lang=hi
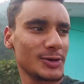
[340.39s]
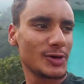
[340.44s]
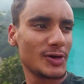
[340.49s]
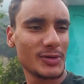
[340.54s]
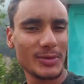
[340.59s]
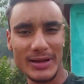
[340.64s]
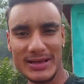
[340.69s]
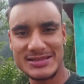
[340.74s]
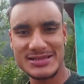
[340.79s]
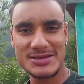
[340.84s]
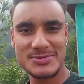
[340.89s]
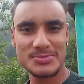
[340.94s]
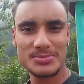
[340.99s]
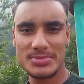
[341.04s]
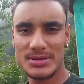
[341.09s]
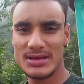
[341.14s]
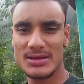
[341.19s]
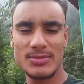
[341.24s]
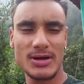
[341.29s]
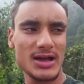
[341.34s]
और भाई
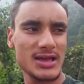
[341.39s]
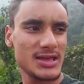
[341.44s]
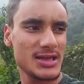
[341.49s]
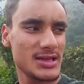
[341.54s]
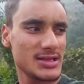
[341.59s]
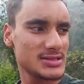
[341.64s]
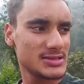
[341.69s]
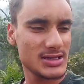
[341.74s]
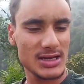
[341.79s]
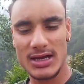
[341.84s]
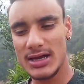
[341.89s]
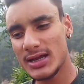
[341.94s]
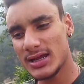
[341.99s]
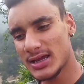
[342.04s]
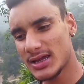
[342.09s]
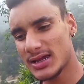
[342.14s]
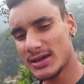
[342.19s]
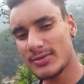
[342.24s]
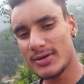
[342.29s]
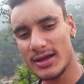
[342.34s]
जिम भी भाई
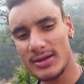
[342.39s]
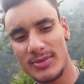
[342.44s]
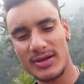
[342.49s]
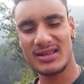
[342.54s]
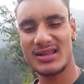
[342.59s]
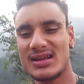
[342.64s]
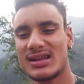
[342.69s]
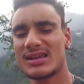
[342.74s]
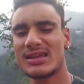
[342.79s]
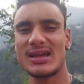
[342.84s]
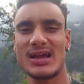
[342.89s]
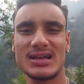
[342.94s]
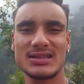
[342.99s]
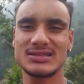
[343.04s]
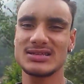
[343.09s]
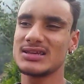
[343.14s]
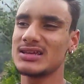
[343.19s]
जाएंगे भाई पता नहीं क्या